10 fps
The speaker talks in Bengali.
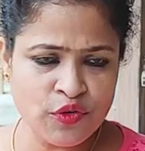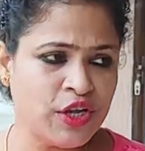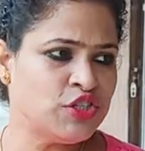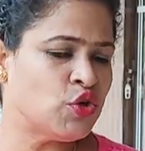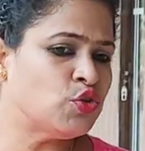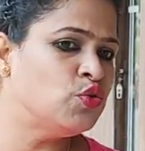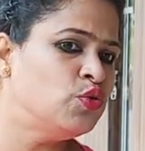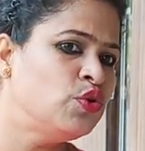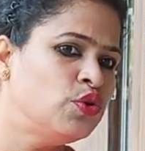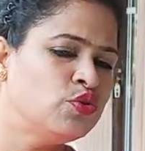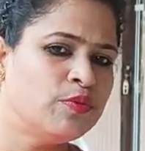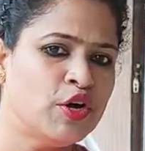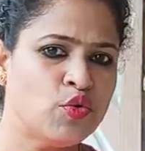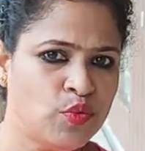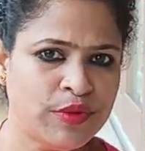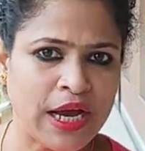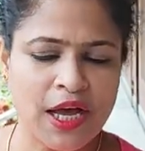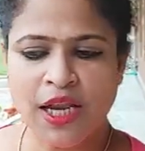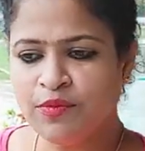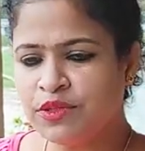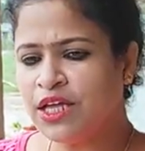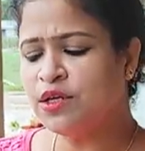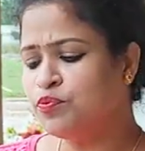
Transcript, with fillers: ফ্লোরে যতগুলো তোমার রুম দেখালাম তাদের